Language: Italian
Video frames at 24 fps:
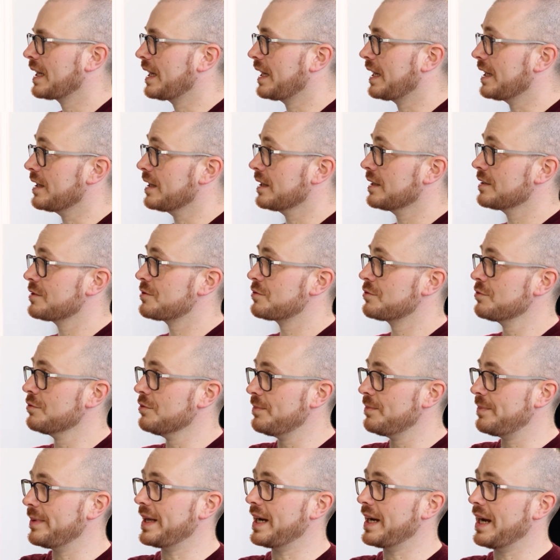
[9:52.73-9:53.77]
che
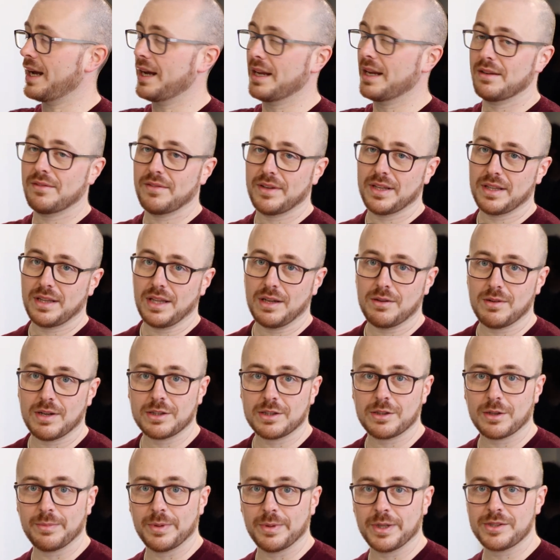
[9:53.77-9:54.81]
supera il
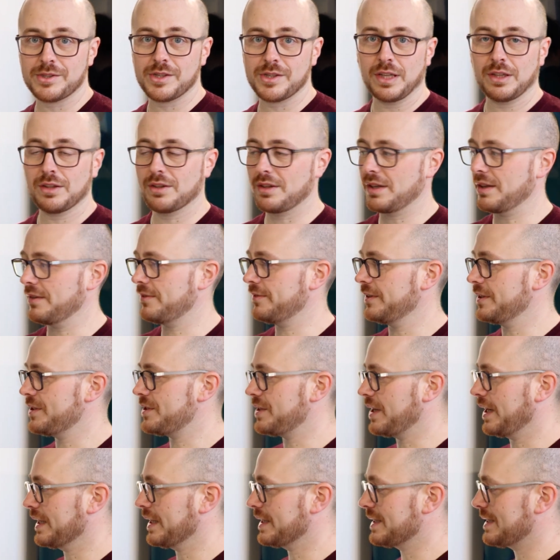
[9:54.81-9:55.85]
24% di
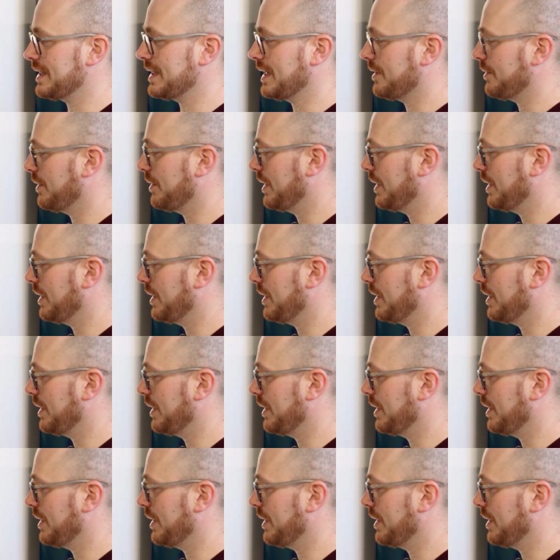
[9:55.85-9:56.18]
efficienza,